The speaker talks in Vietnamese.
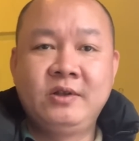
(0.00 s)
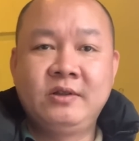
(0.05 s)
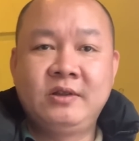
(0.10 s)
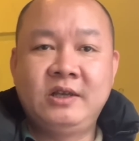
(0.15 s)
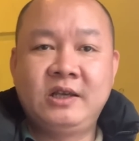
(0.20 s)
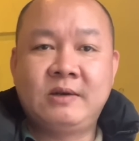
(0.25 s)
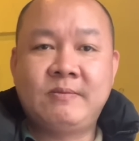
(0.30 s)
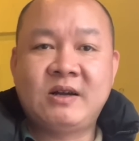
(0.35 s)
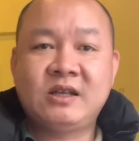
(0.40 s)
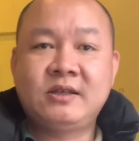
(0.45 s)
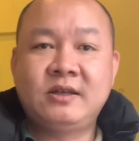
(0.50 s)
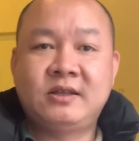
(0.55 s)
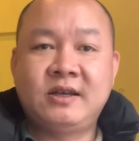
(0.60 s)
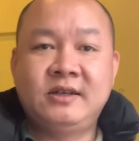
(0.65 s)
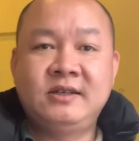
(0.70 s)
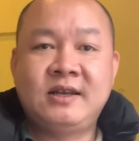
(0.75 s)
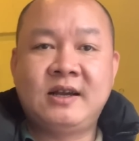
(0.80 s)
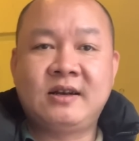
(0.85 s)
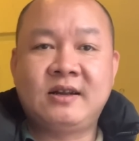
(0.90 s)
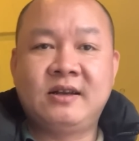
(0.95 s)
Thì các bác thể thấy
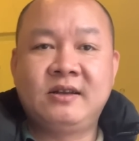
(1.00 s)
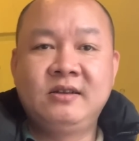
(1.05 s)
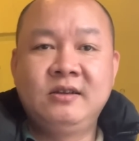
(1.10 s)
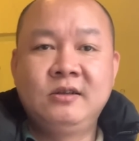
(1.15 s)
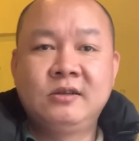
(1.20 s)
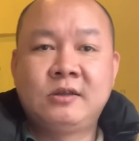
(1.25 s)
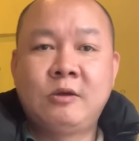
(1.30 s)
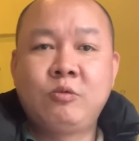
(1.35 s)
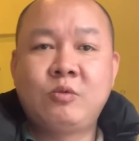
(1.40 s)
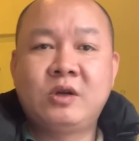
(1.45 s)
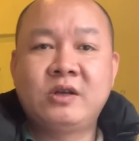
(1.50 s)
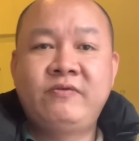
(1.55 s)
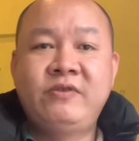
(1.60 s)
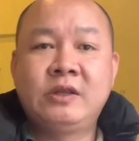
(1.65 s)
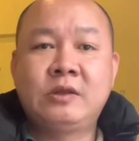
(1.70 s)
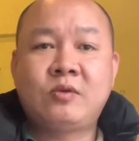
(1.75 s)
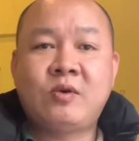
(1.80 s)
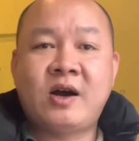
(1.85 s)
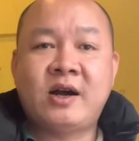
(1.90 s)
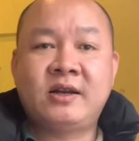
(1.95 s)
rằng là thông qua cái
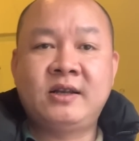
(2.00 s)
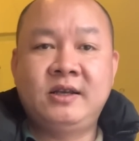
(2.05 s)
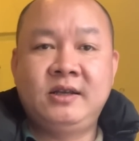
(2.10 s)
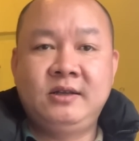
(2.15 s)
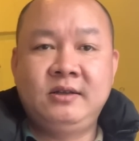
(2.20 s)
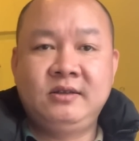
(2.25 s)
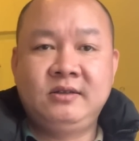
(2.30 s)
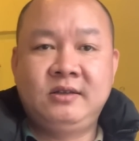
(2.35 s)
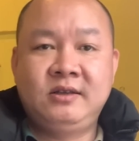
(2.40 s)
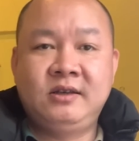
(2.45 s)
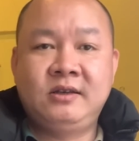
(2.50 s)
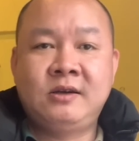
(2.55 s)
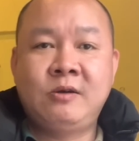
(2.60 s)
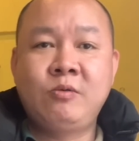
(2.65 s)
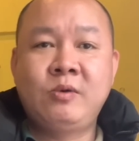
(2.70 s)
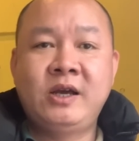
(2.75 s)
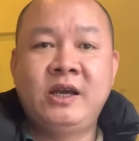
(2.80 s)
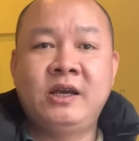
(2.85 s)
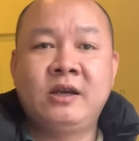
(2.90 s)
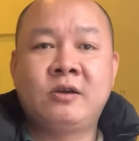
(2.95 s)
phiên tòa đấy thì
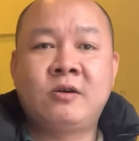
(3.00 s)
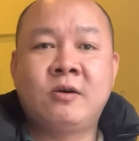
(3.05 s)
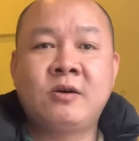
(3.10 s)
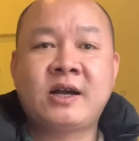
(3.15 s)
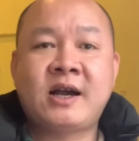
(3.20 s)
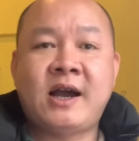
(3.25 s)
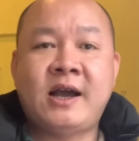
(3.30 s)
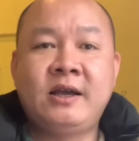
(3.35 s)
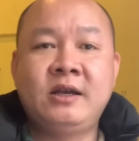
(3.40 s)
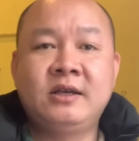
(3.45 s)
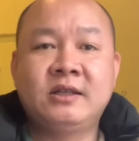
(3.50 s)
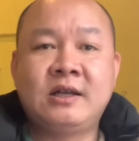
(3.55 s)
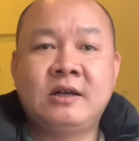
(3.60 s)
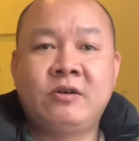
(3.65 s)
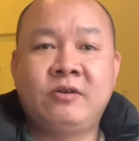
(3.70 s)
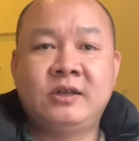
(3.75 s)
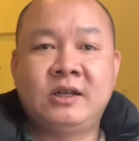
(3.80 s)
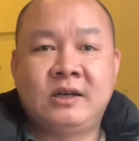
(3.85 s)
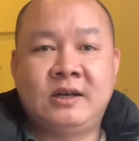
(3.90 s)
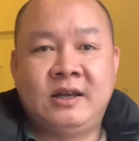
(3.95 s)
không hề có cái người ta
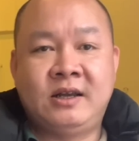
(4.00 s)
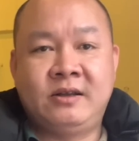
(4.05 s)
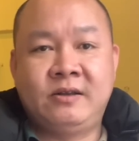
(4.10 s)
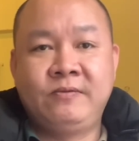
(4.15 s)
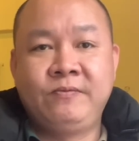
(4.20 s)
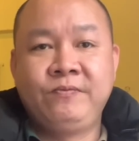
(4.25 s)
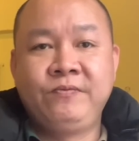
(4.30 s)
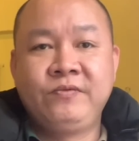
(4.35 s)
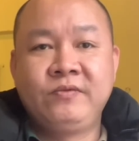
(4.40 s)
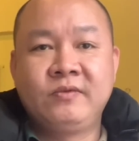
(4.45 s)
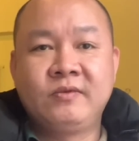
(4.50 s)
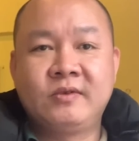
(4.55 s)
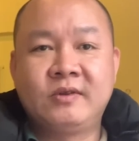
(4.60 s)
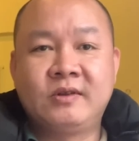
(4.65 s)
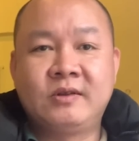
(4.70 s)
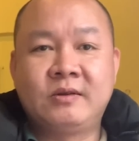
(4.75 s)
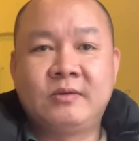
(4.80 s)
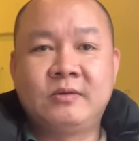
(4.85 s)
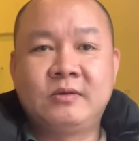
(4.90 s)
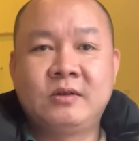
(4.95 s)
gọi rằng là
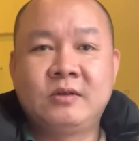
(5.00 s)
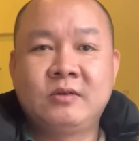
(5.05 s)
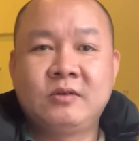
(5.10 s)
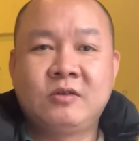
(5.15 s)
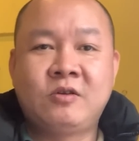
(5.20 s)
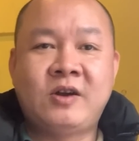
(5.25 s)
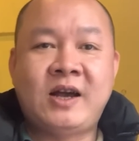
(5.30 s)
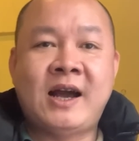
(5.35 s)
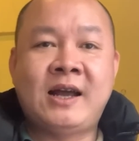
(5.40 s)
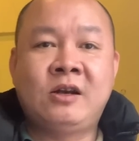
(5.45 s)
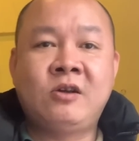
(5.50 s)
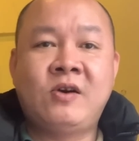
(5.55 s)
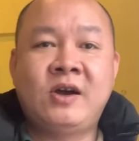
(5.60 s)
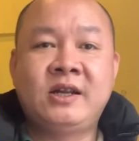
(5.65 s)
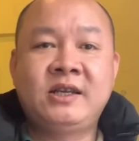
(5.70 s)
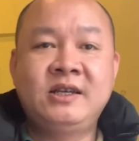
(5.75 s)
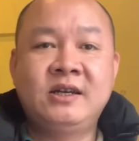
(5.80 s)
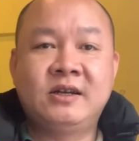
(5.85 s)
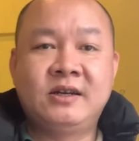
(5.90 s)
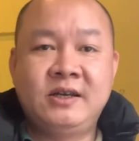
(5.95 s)
gọi án nọ án
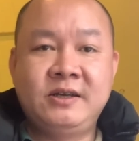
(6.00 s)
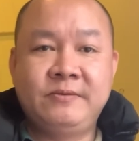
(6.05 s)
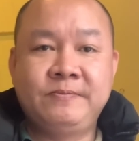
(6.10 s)
kia ở đây.